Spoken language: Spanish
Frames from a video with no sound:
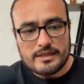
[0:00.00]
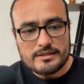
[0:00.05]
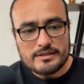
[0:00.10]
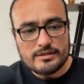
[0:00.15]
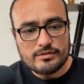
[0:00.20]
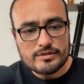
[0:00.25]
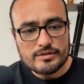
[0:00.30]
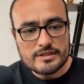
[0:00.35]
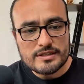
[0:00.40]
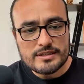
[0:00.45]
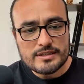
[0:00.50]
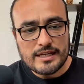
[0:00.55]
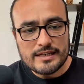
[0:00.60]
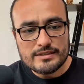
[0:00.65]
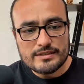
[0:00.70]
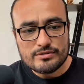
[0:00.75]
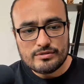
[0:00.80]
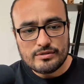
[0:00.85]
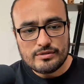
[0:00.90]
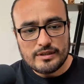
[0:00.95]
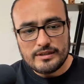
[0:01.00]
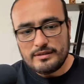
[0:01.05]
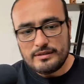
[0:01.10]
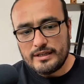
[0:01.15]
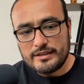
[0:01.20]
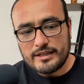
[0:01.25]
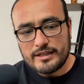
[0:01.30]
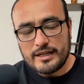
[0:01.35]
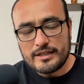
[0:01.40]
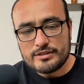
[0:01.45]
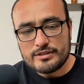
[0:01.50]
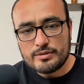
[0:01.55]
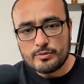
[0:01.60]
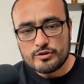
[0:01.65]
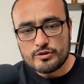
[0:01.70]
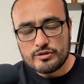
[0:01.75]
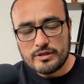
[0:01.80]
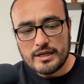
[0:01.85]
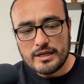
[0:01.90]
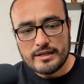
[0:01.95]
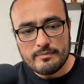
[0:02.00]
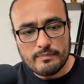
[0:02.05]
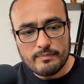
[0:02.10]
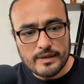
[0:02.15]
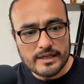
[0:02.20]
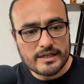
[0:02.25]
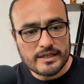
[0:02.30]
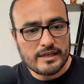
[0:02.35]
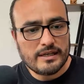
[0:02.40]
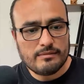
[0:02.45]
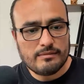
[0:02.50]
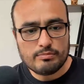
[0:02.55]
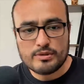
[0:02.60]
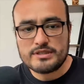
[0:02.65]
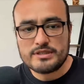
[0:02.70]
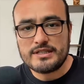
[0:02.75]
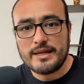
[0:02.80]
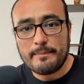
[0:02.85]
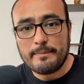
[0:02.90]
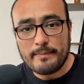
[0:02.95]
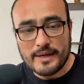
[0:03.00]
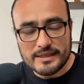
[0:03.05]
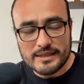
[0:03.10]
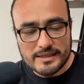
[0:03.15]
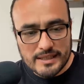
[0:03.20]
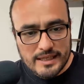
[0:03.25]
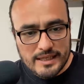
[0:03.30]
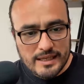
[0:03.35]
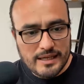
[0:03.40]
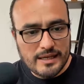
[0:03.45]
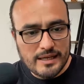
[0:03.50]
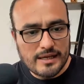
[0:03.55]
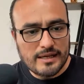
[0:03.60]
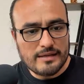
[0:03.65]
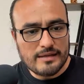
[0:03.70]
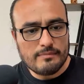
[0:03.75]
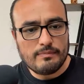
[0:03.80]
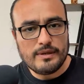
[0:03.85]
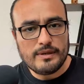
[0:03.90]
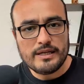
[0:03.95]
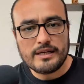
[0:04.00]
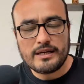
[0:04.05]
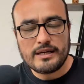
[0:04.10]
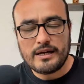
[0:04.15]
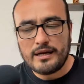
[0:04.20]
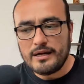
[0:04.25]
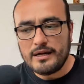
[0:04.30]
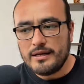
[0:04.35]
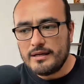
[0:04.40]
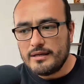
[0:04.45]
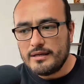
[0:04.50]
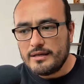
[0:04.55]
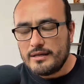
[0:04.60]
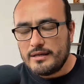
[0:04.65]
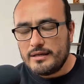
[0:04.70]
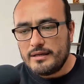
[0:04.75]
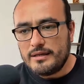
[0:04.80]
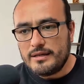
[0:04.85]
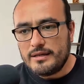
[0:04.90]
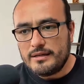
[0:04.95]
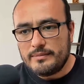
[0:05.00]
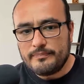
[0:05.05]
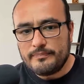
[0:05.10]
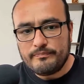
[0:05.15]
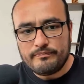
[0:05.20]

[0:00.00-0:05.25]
Entonces, esto, eh, la inteligencia emocional implica pues la empatía, implica em,